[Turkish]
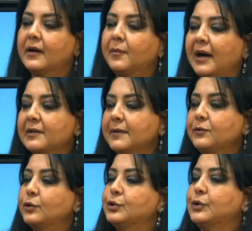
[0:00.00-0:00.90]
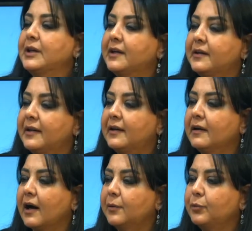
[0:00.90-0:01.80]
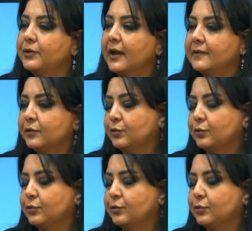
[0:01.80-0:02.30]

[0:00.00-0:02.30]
kabartma tozu yerine karbonat